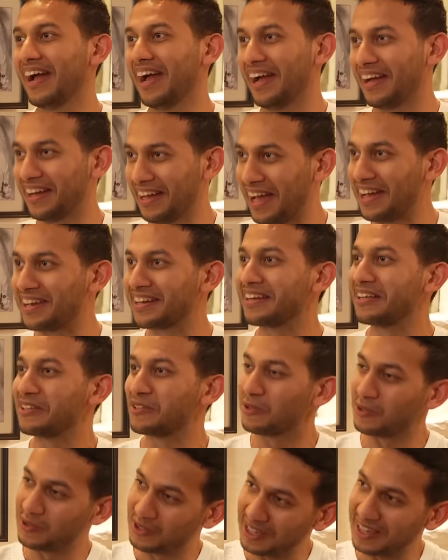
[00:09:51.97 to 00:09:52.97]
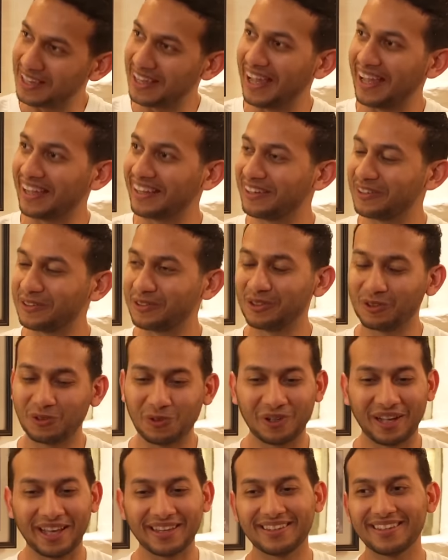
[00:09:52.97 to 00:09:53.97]
एरोगेंस होती है एंगर होती है
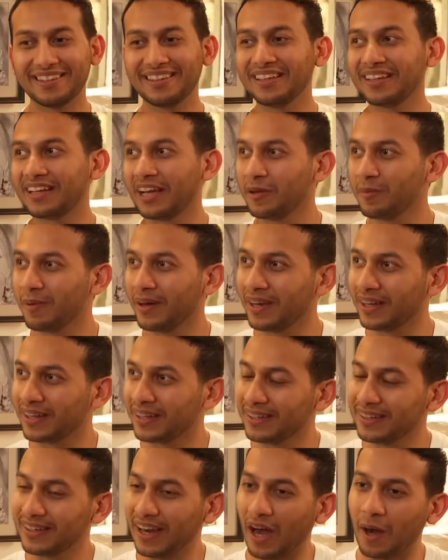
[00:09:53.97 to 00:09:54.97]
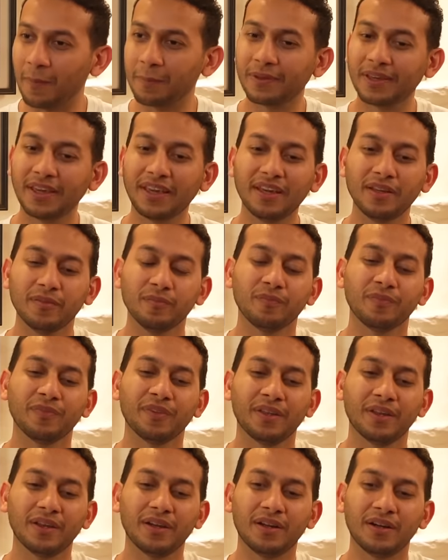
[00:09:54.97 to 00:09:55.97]
तो कहते हैं कि कई बार अगर आपके
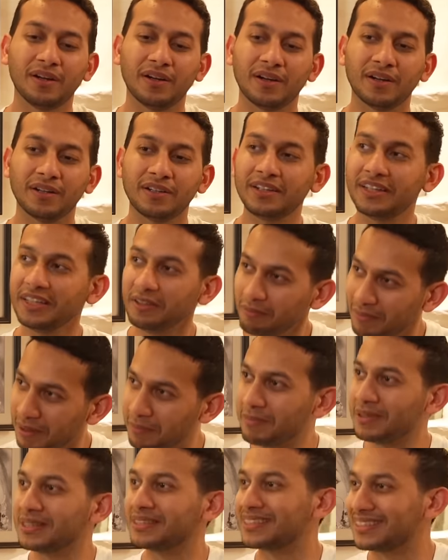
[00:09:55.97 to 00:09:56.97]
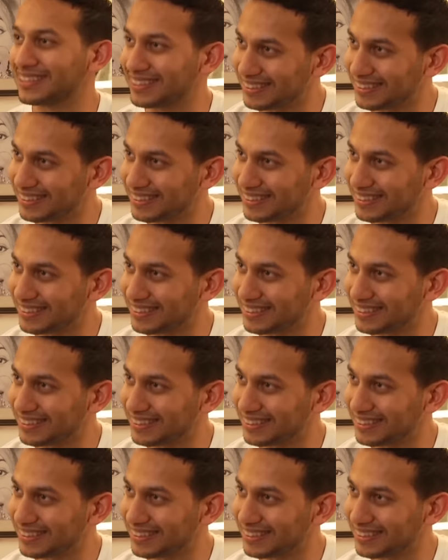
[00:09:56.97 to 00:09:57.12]
टीम मेंबर्स